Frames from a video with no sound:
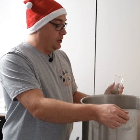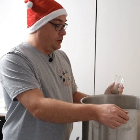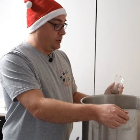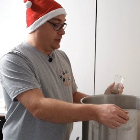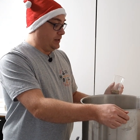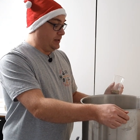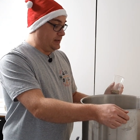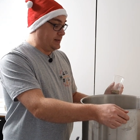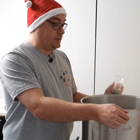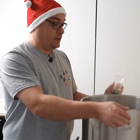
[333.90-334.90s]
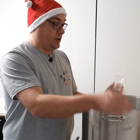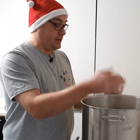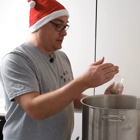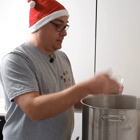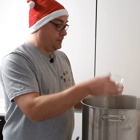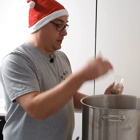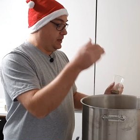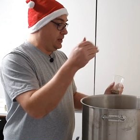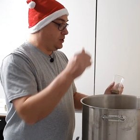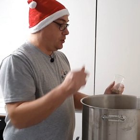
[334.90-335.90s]
Gut, nichtsdestotrotz,
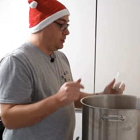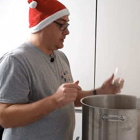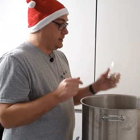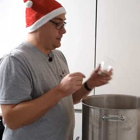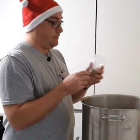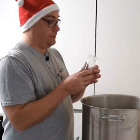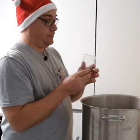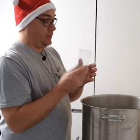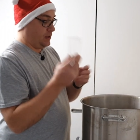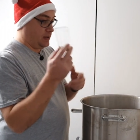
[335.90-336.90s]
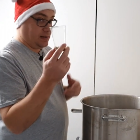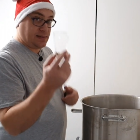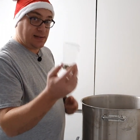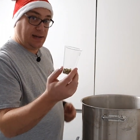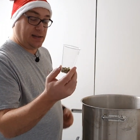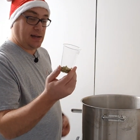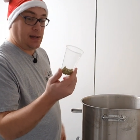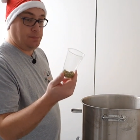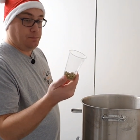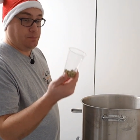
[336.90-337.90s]
hier kocht es 10
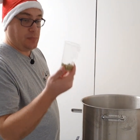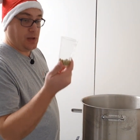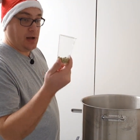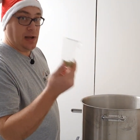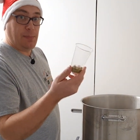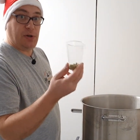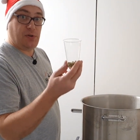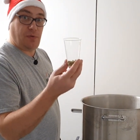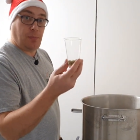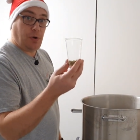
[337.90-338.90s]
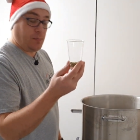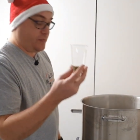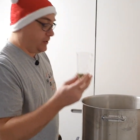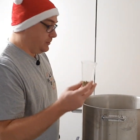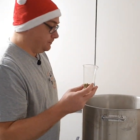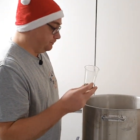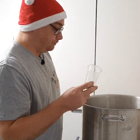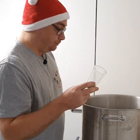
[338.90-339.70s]
Gramm Lemon Drop Hopfen